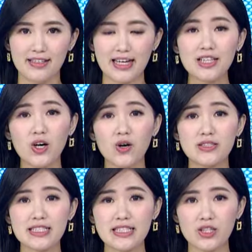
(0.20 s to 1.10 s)
南头
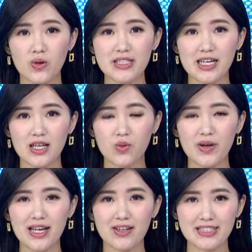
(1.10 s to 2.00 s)
亲近农场
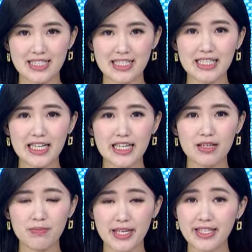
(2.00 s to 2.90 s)
为了及时隐
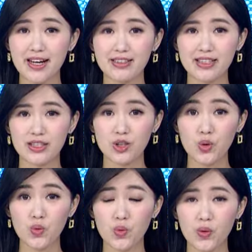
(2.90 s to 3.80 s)
营绵羊等
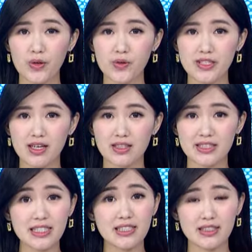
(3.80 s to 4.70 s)
动物会遇上
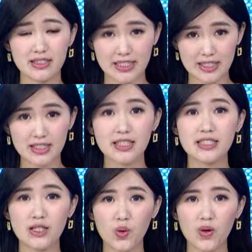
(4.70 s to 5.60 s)
及时紧急的
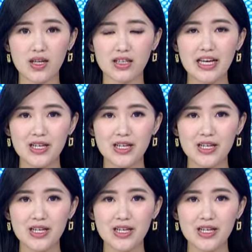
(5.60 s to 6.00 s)
情况，